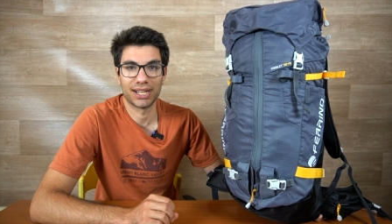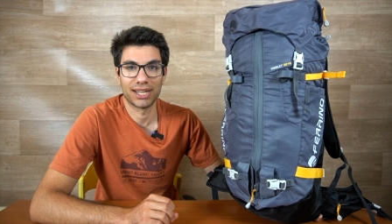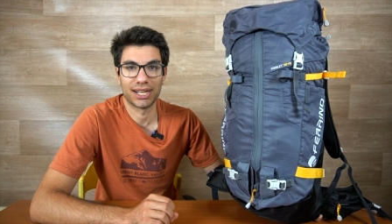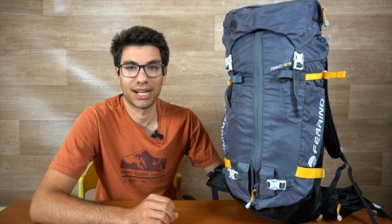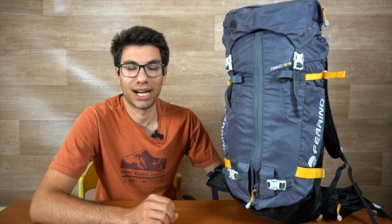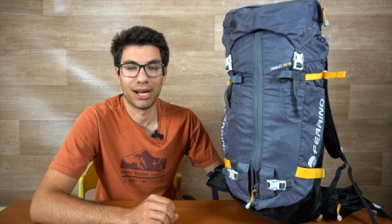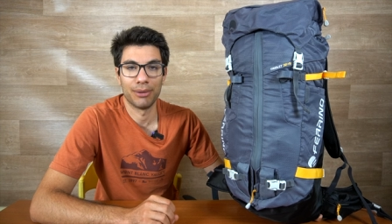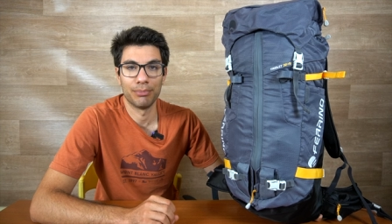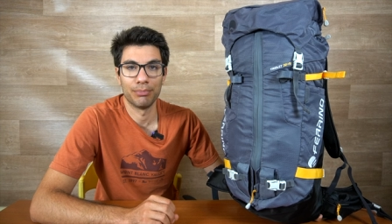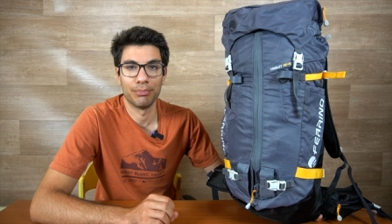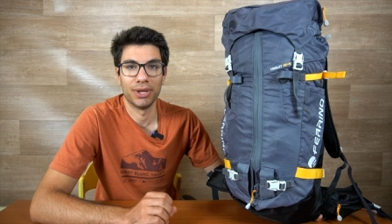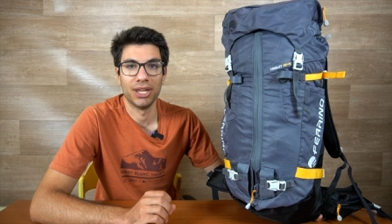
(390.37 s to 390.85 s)

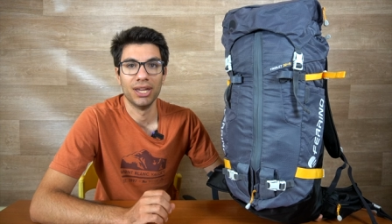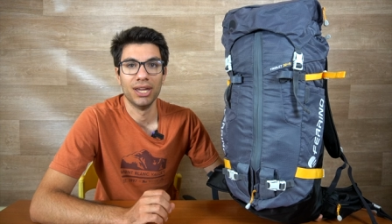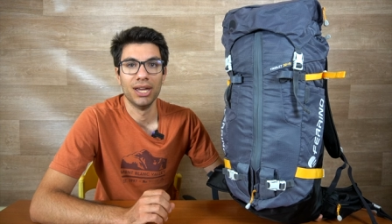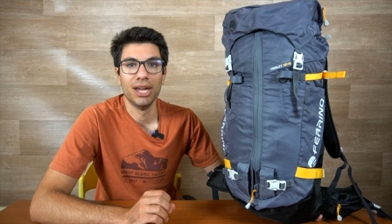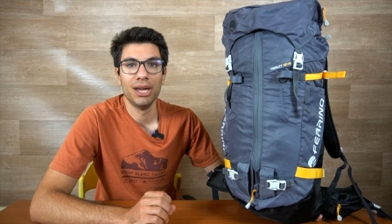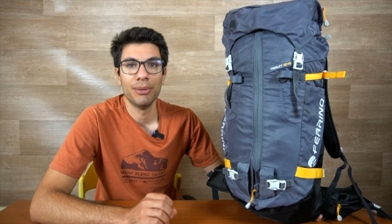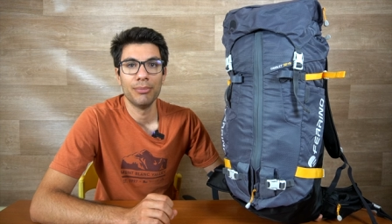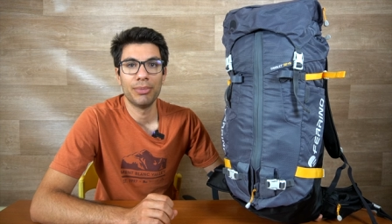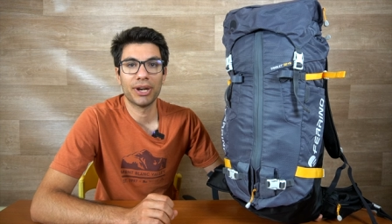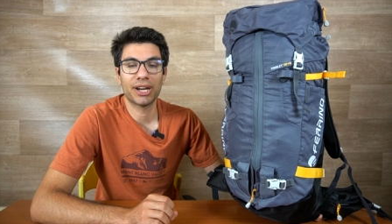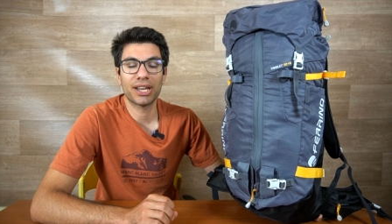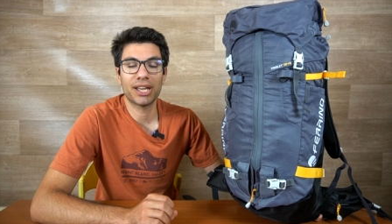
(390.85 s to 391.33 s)
grammi,
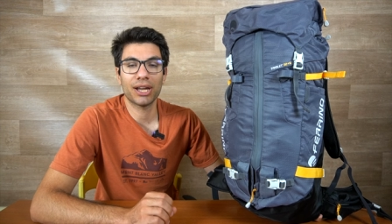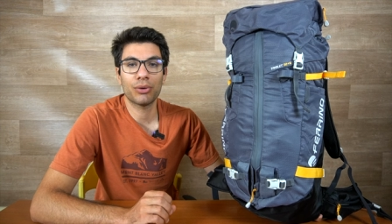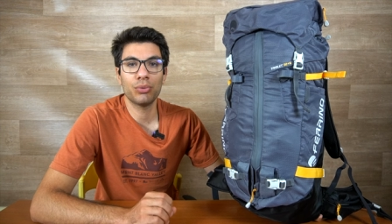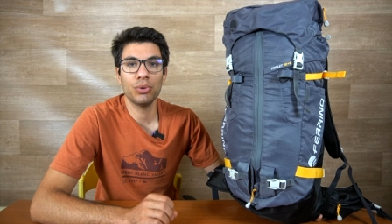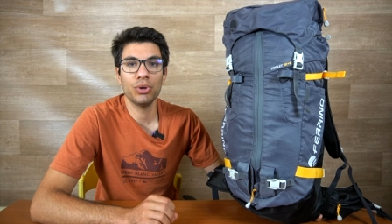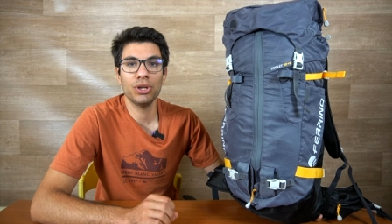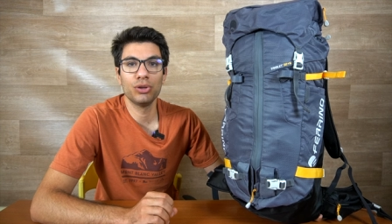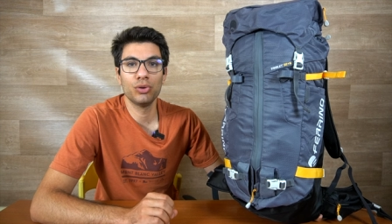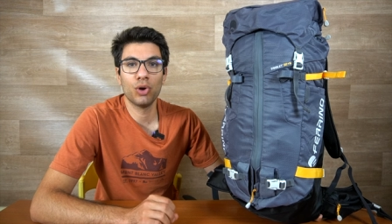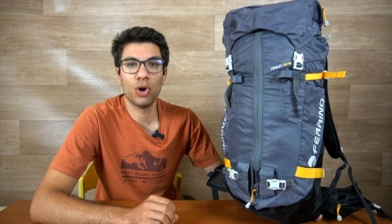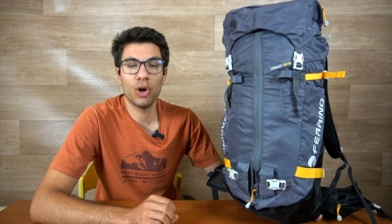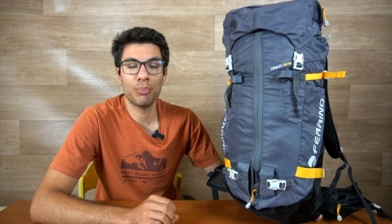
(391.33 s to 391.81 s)
perché
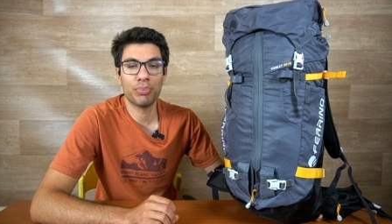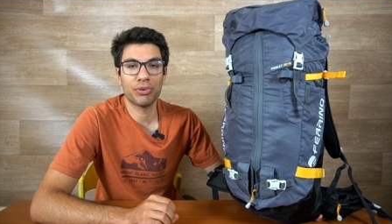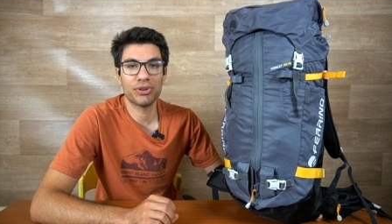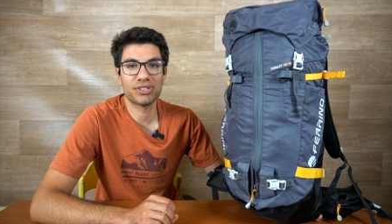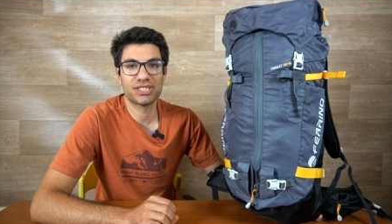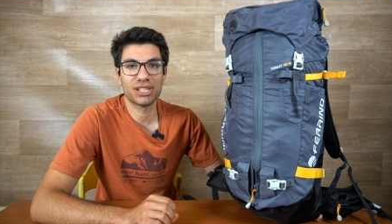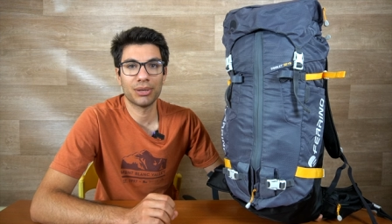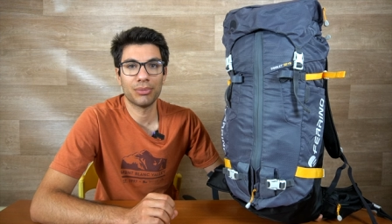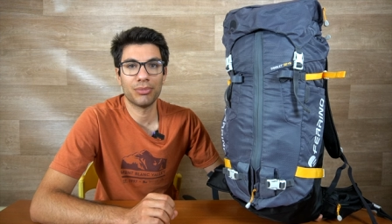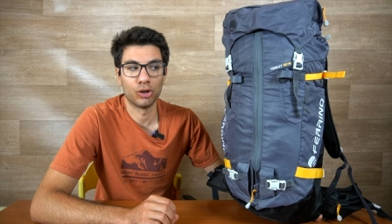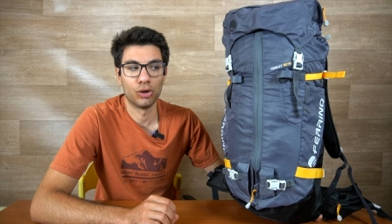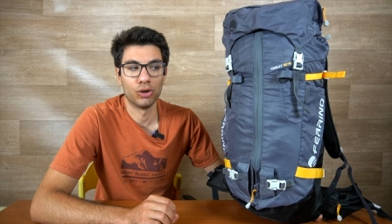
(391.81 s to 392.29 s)
qui noi
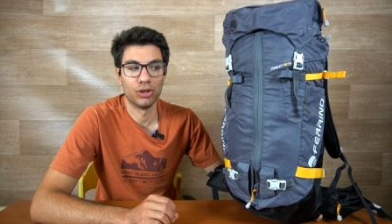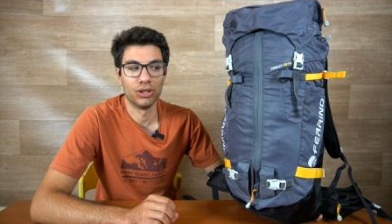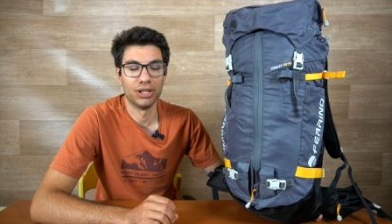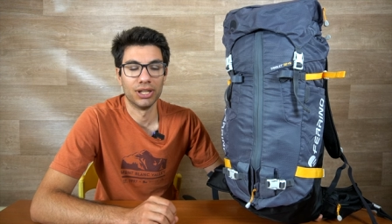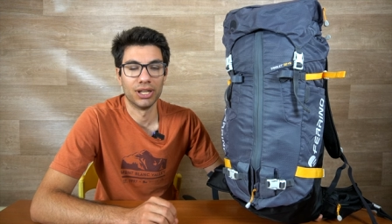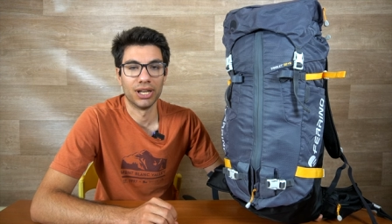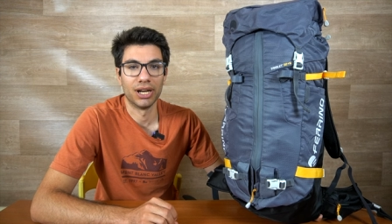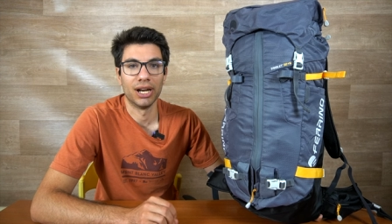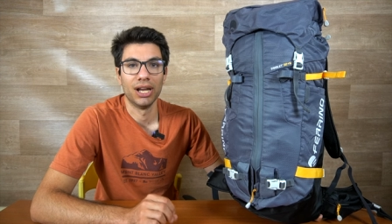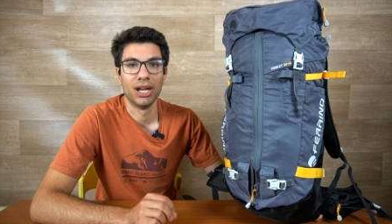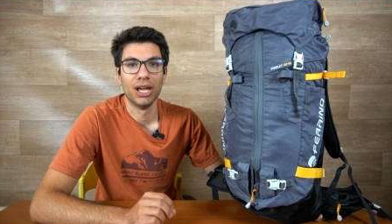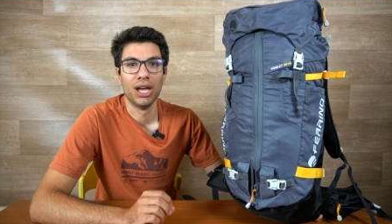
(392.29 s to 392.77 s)
possiamo
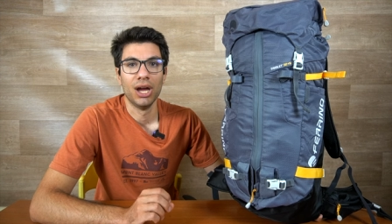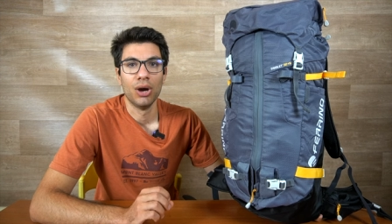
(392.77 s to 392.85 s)
togliere